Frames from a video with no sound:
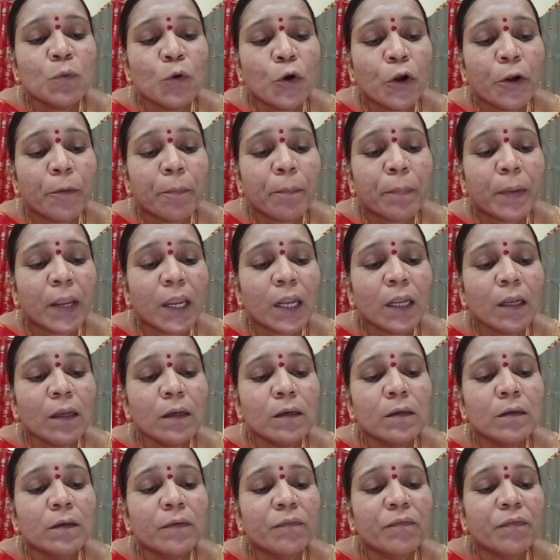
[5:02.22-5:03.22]
முன்பின்
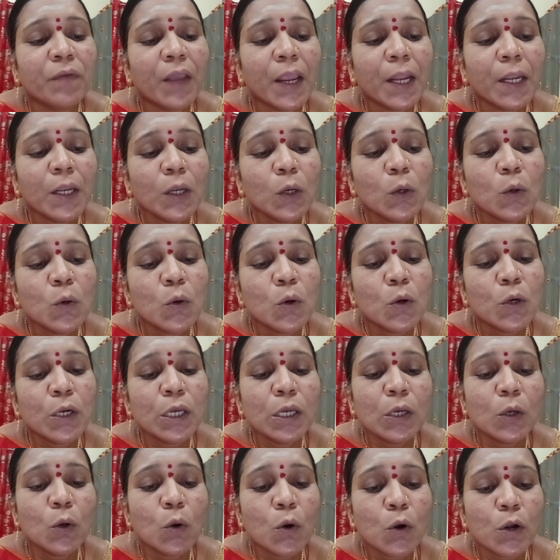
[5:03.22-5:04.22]
வெண்கோடு
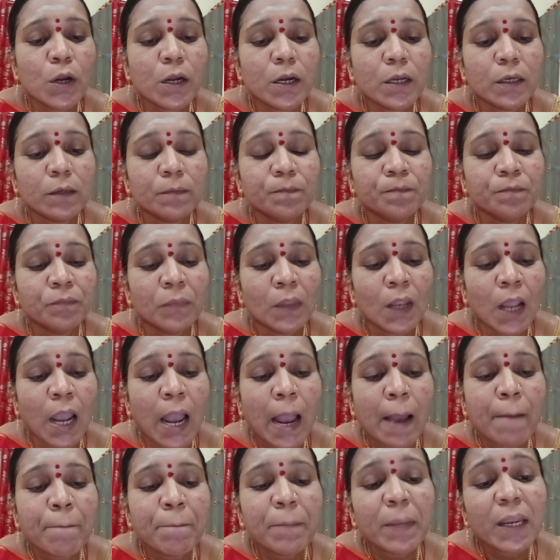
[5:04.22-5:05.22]
கொண்டு.
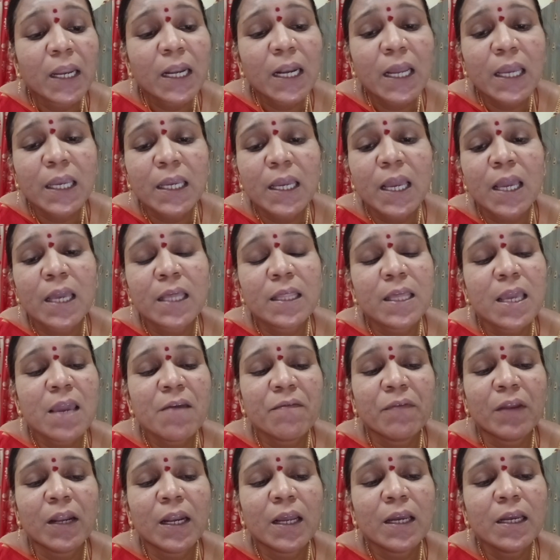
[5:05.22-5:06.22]
அம்பினை எய்திய
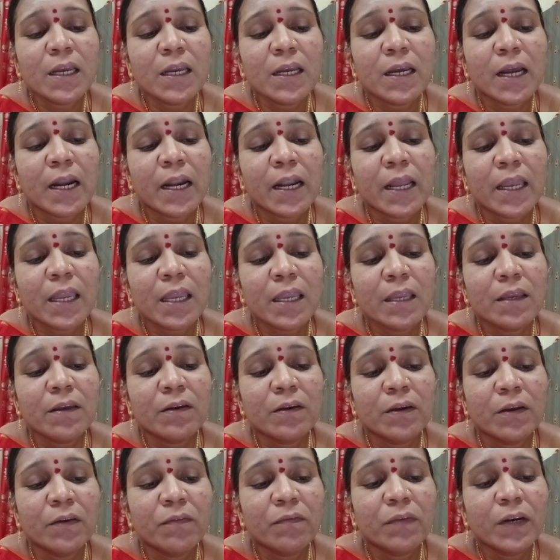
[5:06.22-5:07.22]
விலங்குகளை
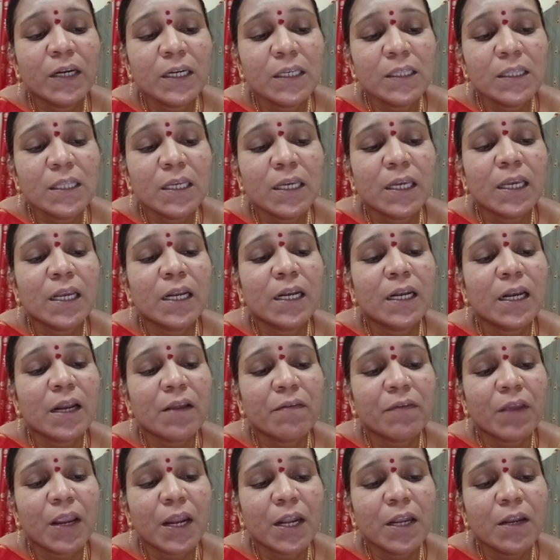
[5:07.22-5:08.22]
வீழ்த்துகின்ற
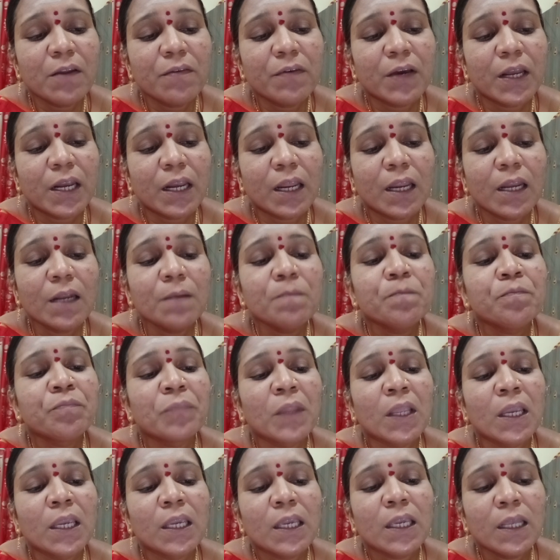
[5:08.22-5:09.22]
வேட்டுவரின்
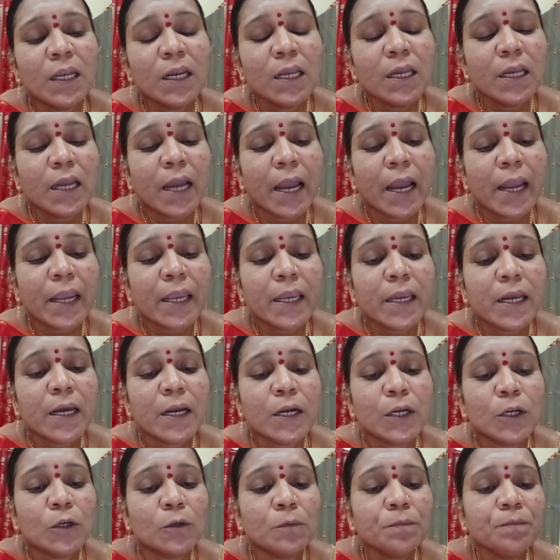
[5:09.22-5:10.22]
இரு
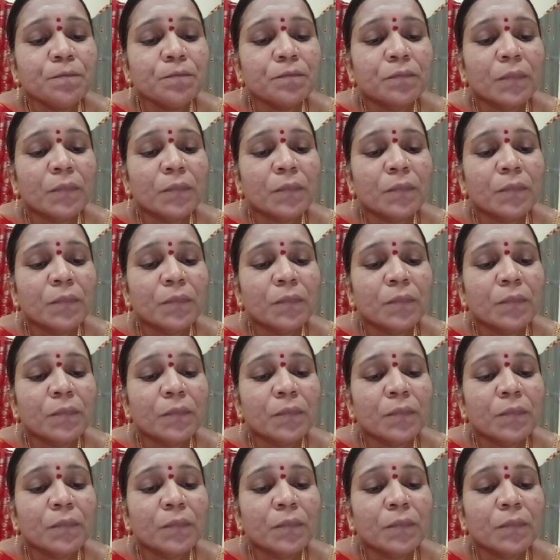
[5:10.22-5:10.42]
கைகளும்